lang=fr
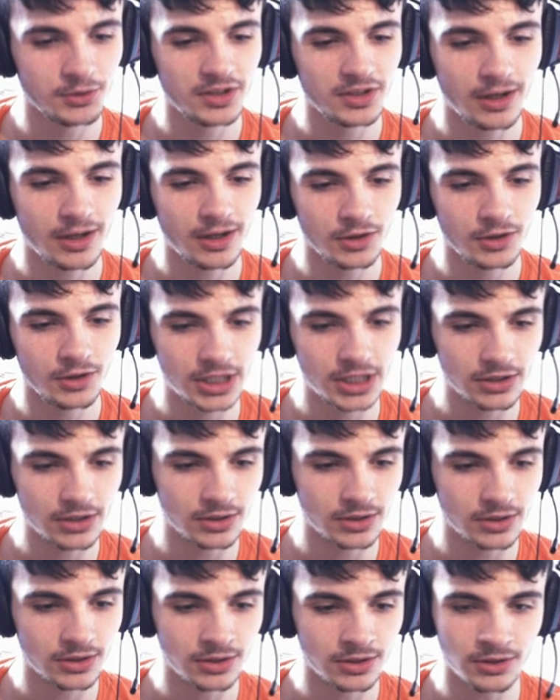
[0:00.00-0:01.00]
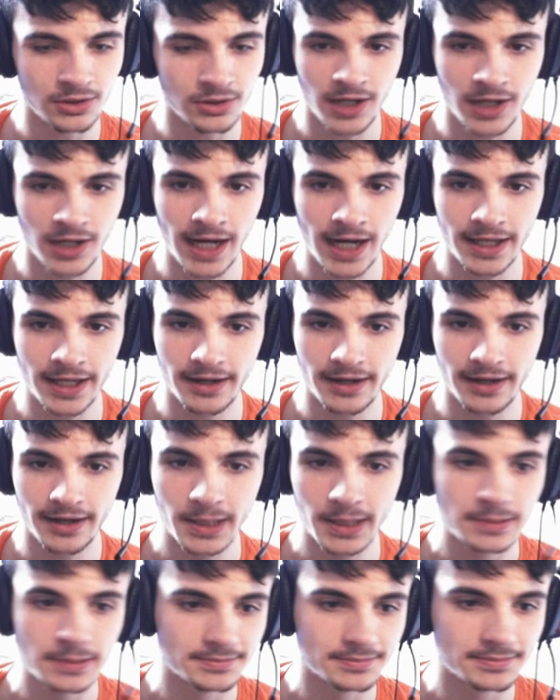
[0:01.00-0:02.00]
un hot dog à l'alien
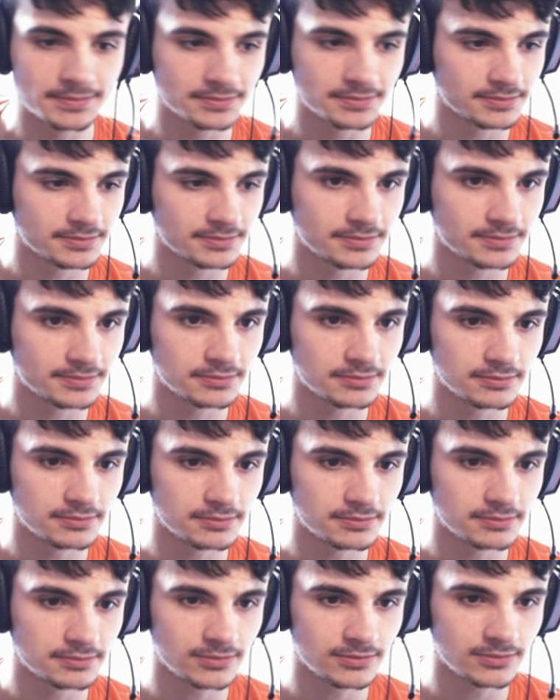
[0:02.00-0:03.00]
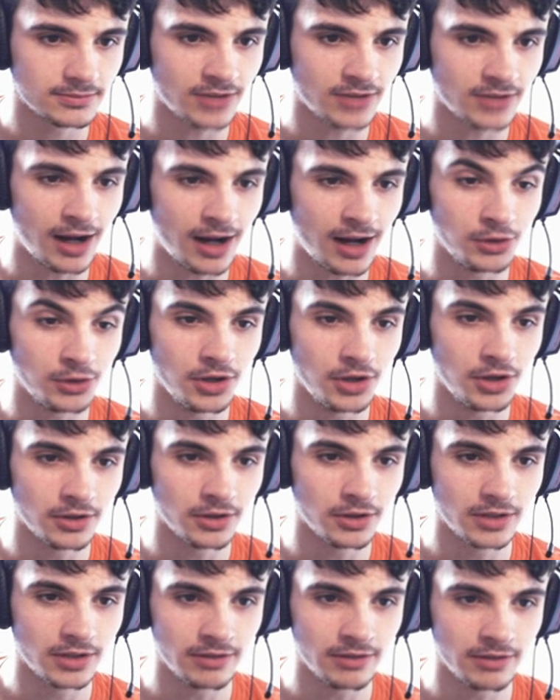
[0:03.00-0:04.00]
Enfin, un hot dog,
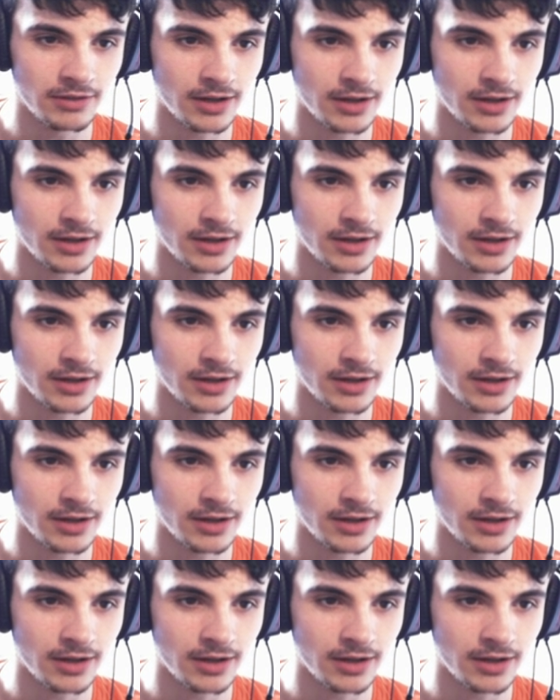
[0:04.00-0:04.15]
il va